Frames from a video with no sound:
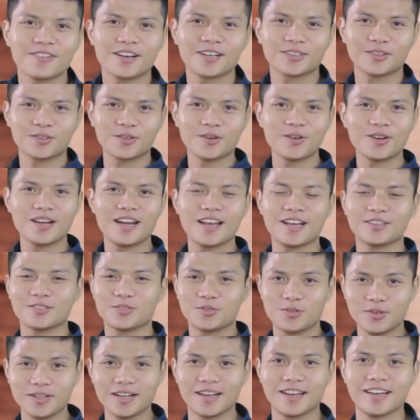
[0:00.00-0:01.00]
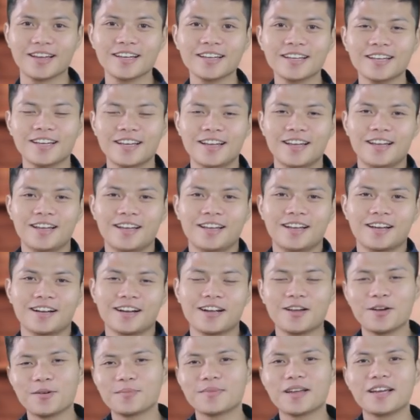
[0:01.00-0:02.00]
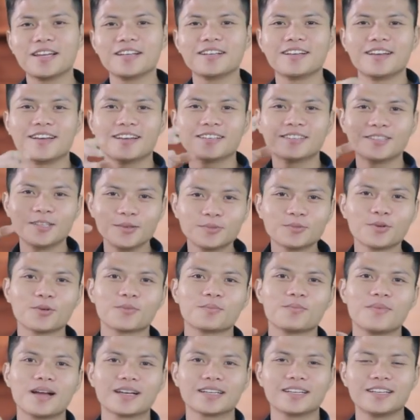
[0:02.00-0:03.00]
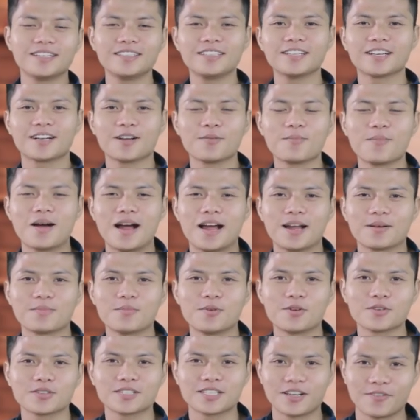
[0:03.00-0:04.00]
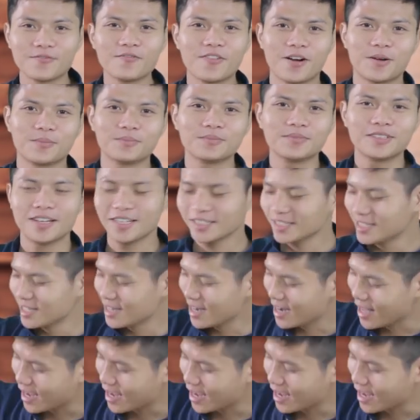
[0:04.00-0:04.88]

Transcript: và tôi là Xuân Nghĩa Ngày hôm nay Nghĩa tiếp tục mang đến cho các bạn một sản phẩm đó chính